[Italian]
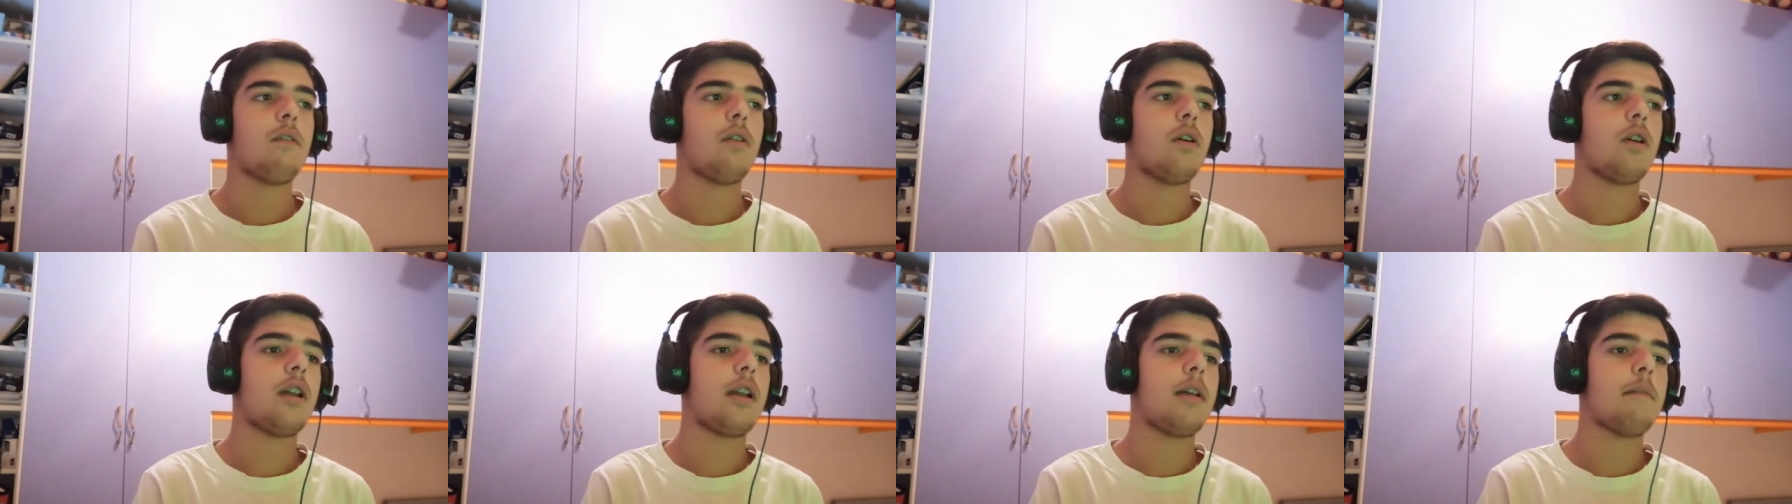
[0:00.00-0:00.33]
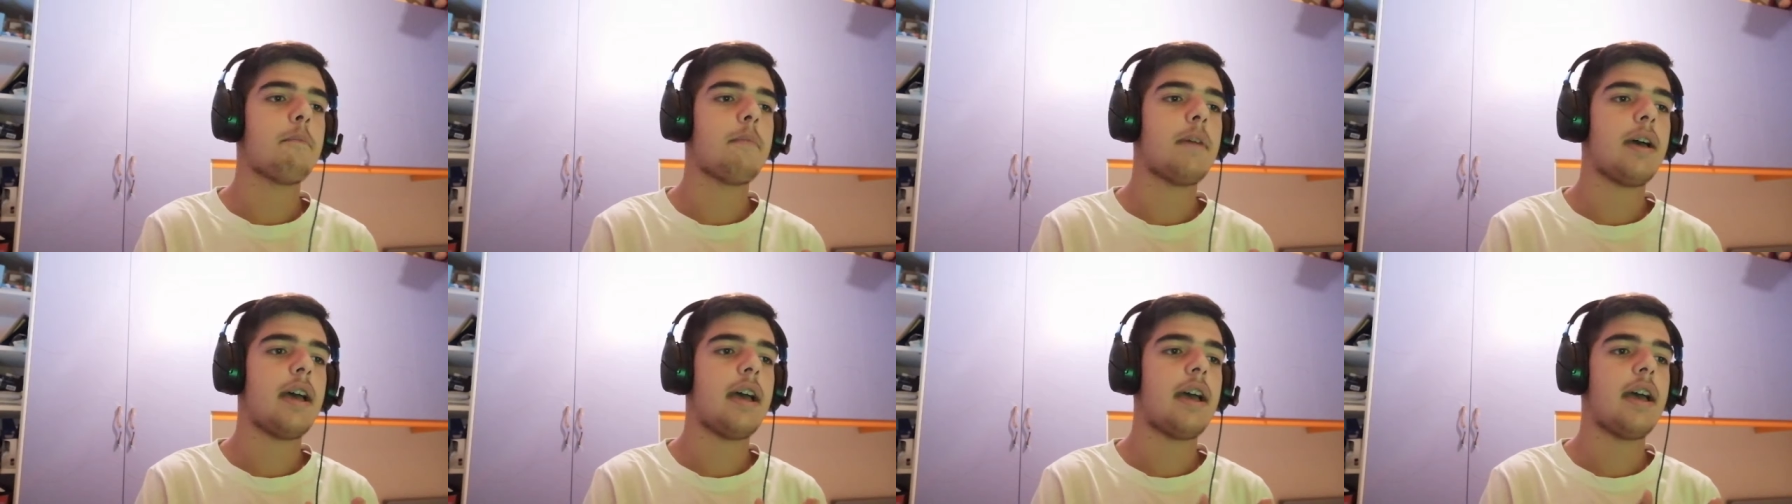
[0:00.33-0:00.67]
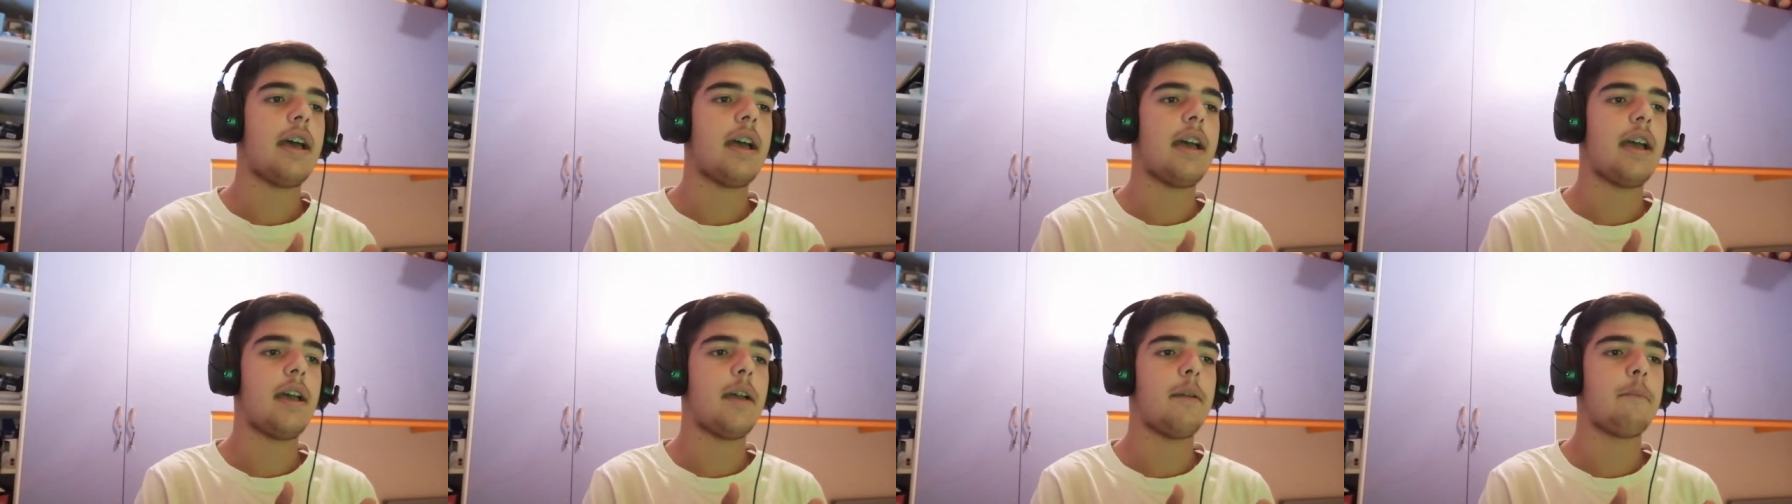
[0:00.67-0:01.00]

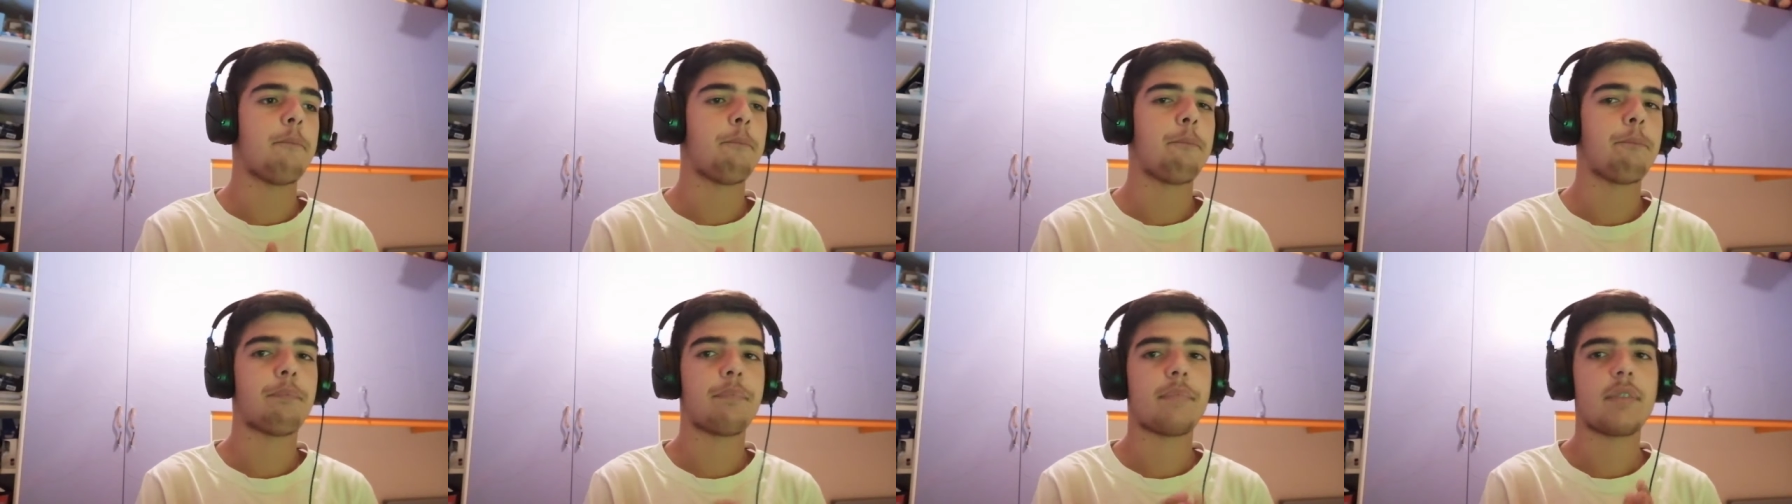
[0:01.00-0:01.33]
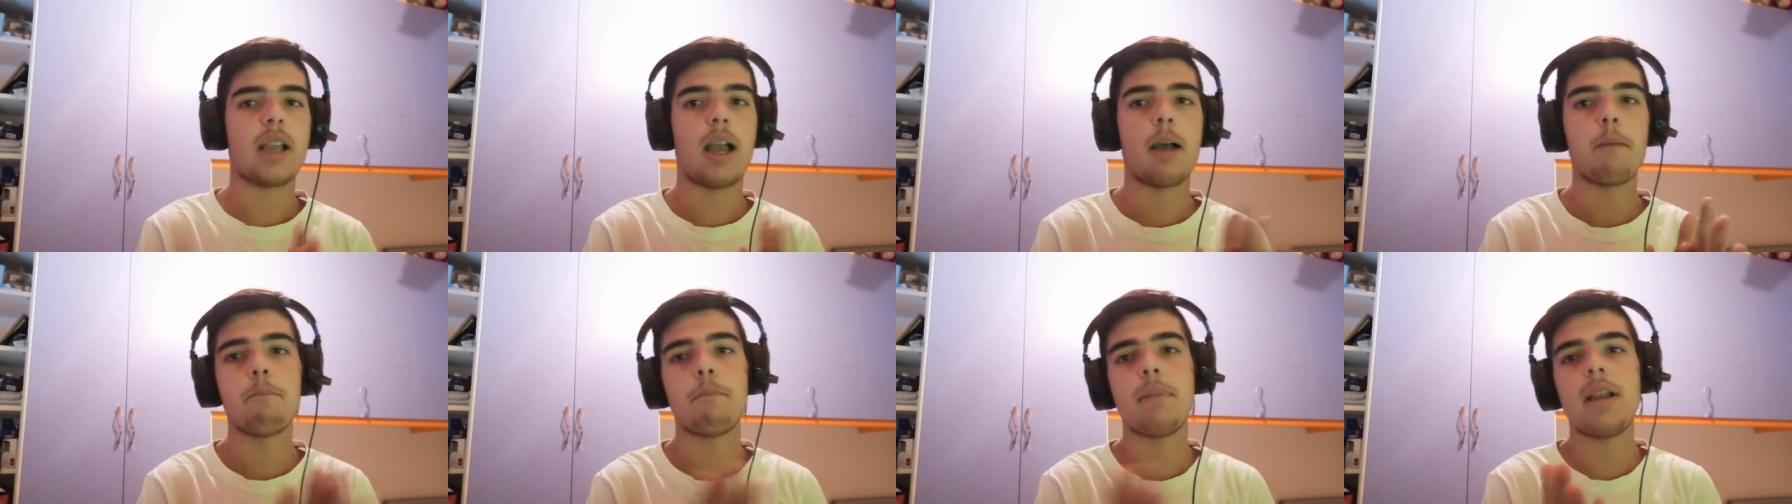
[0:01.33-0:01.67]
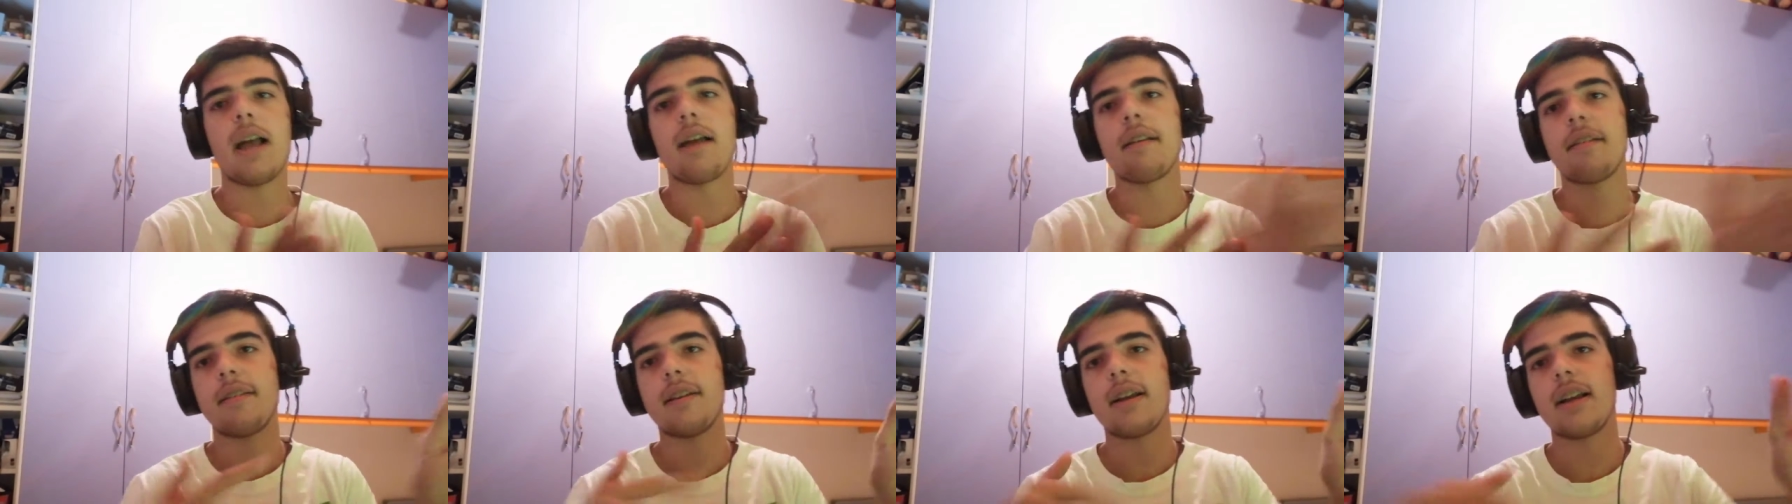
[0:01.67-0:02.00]
vorrebbe
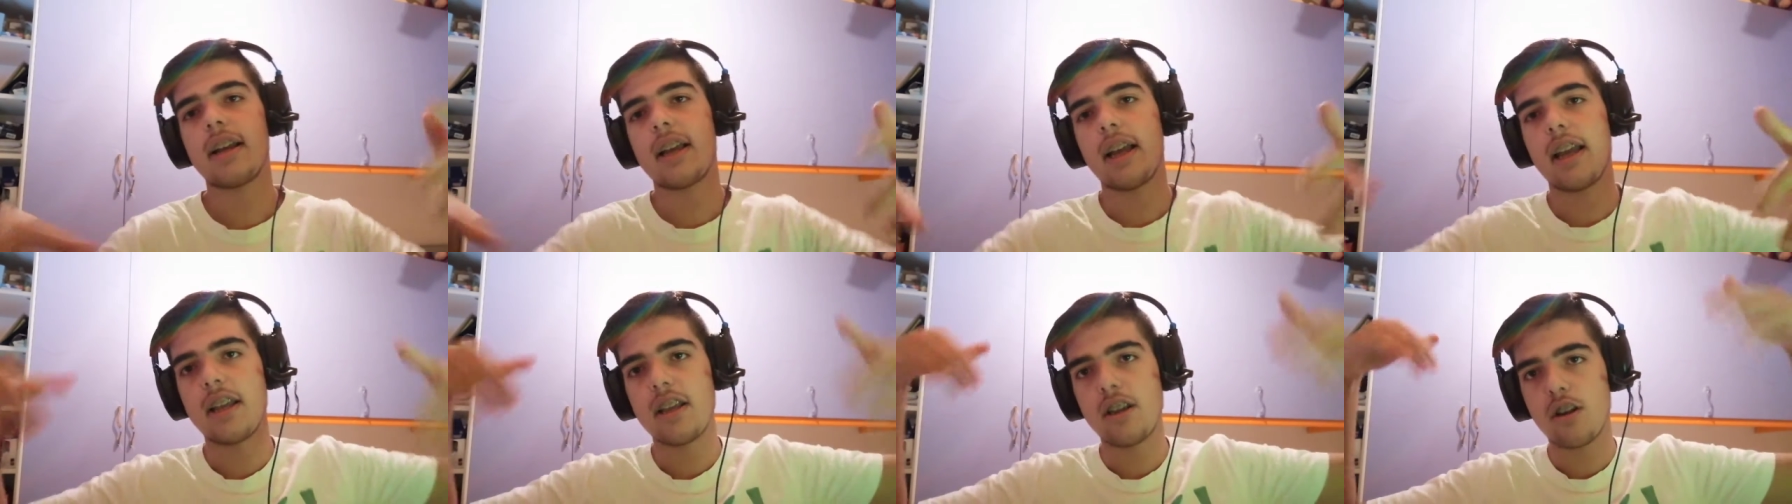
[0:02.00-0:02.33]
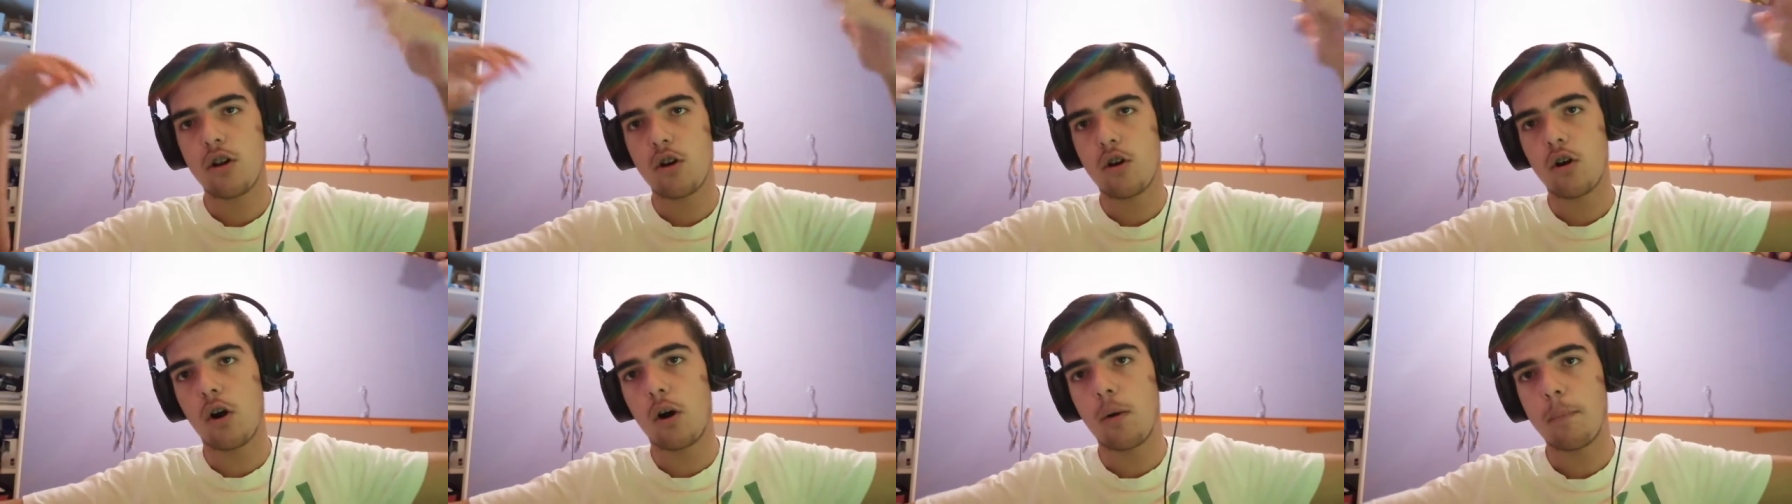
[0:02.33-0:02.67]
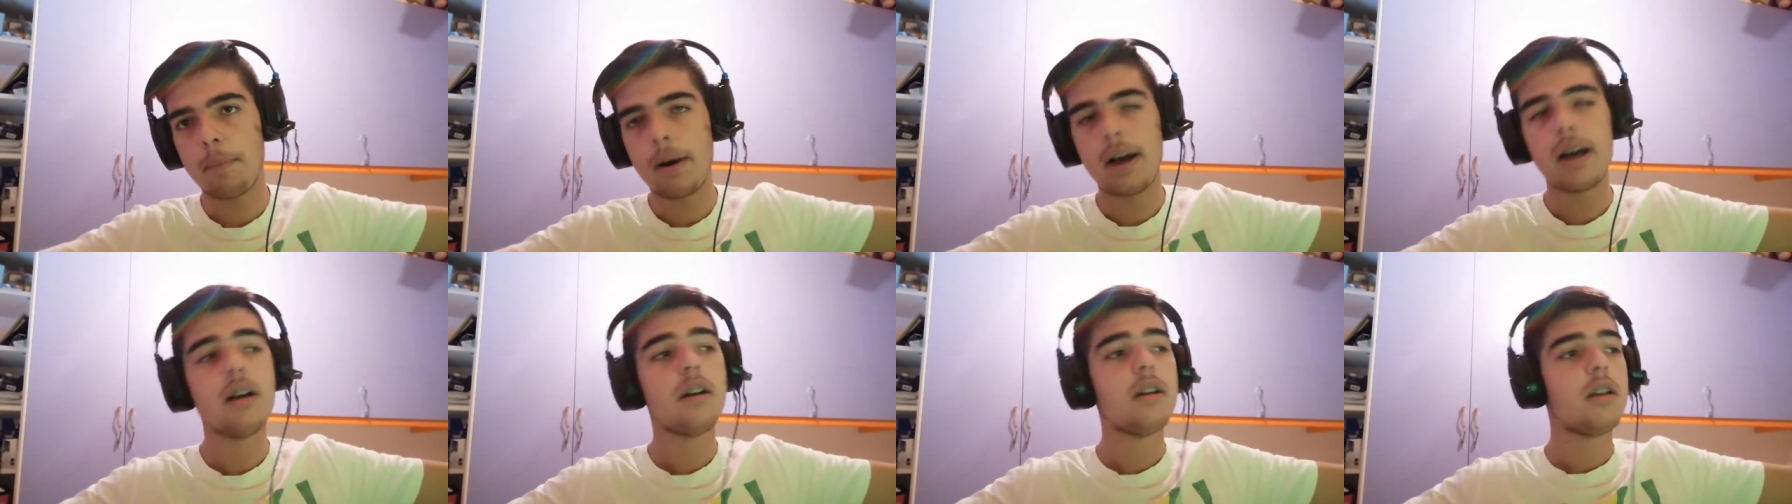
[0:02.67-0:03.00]
ampliarsi anche in
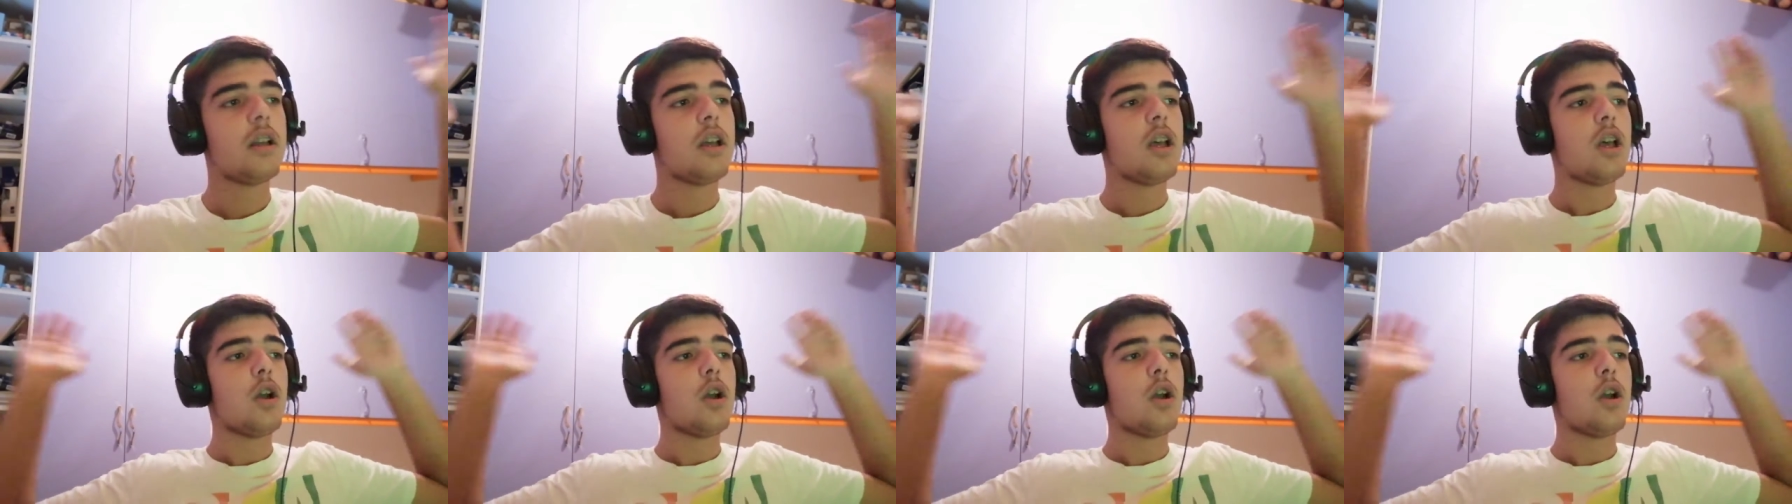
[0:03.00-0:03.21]
Europa.